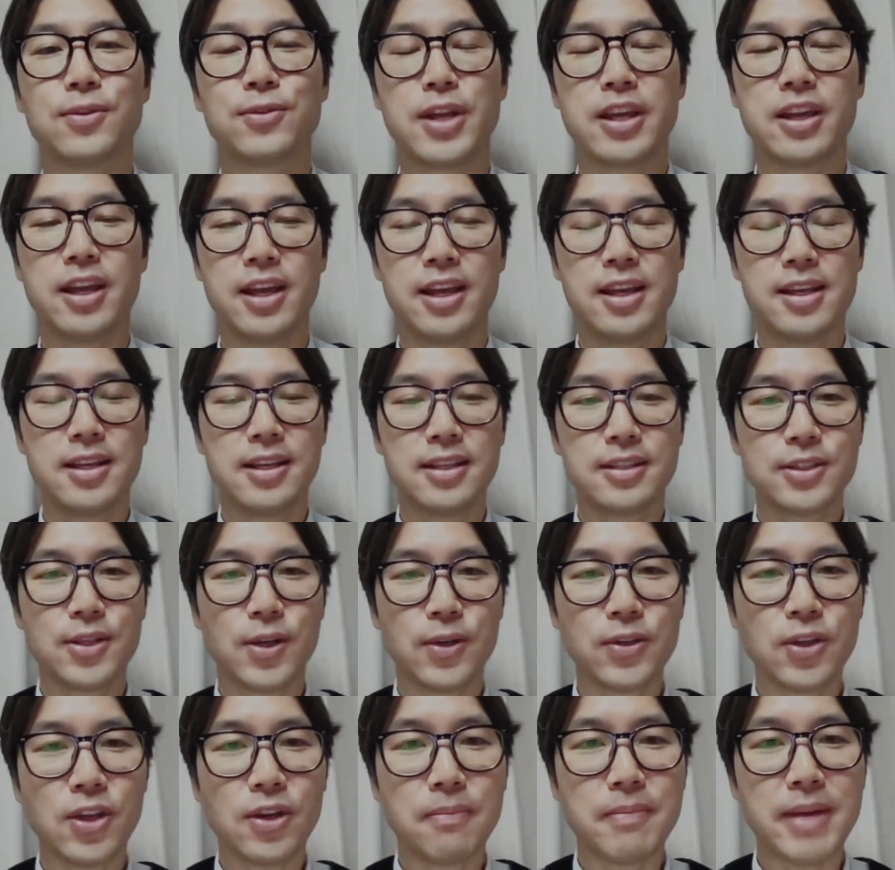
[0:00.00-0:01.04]
우리
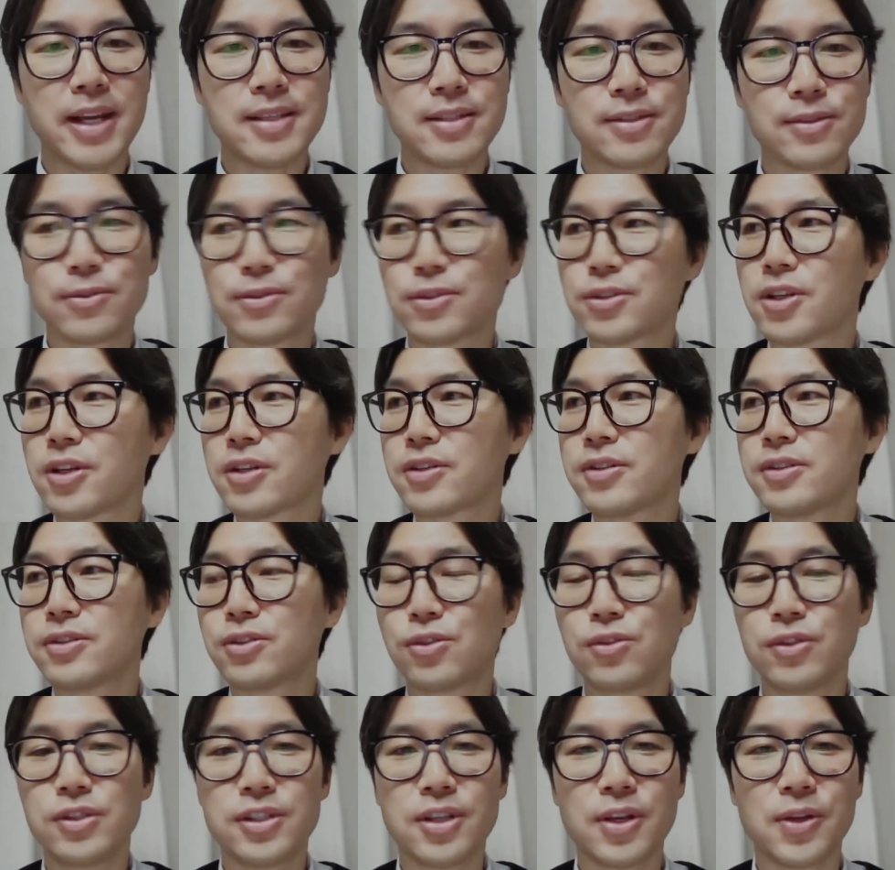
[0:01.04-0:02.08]
성경 말씀 구절, 그
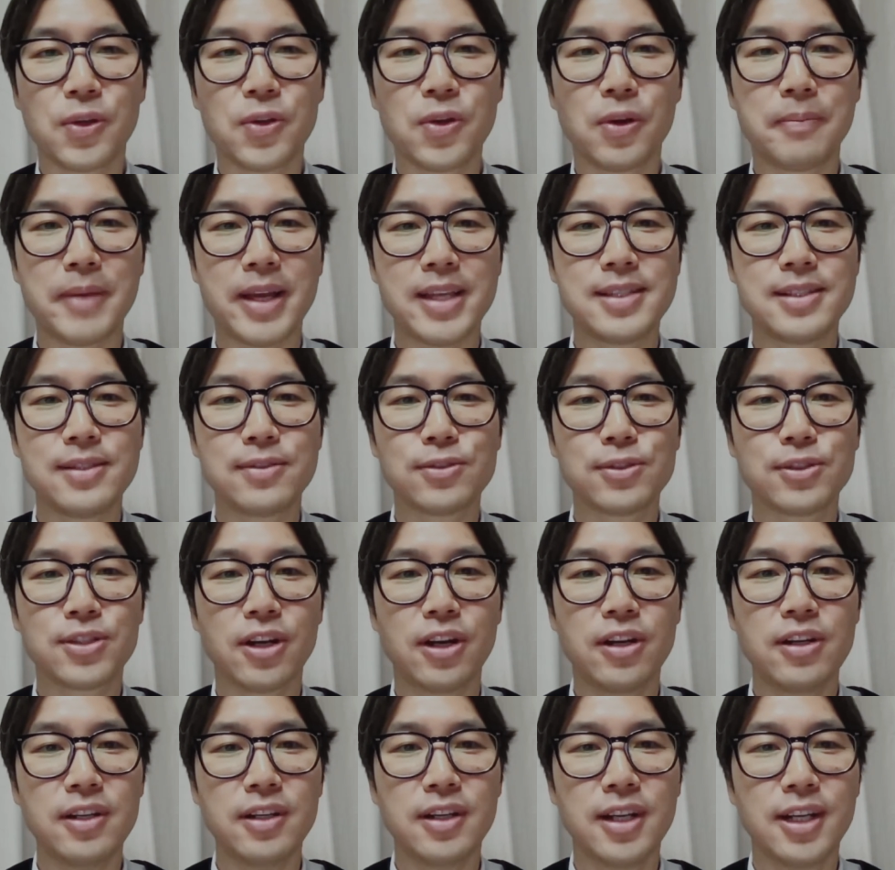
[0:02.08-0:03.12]
주일 성경 말씀
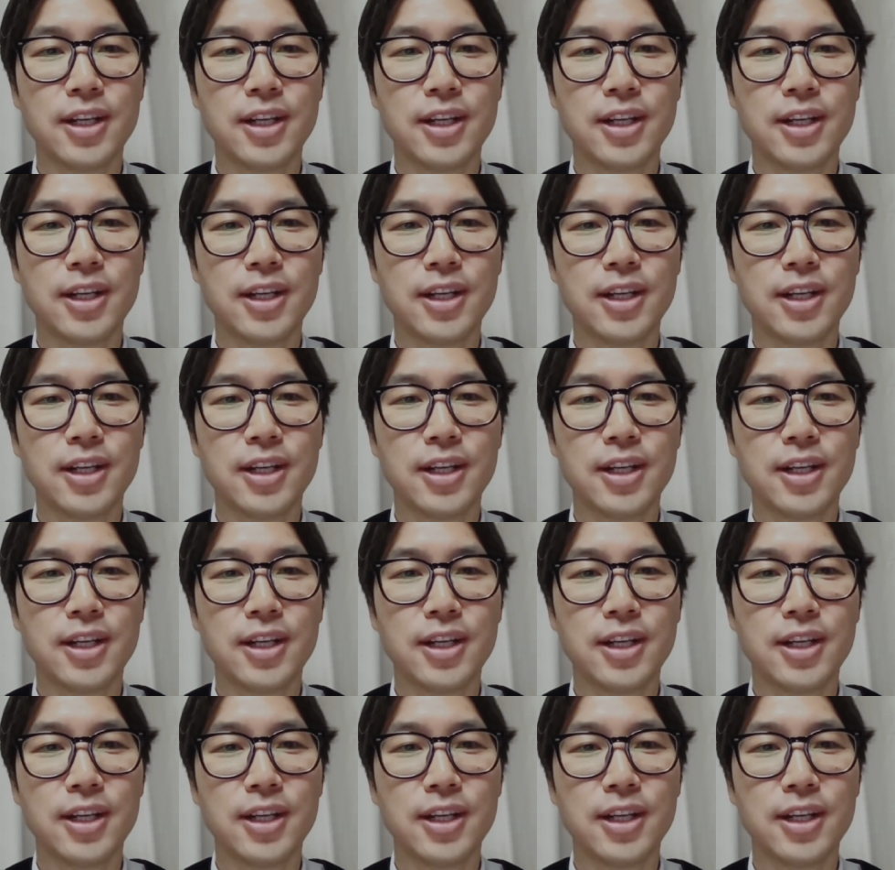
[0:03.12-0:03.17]
구절,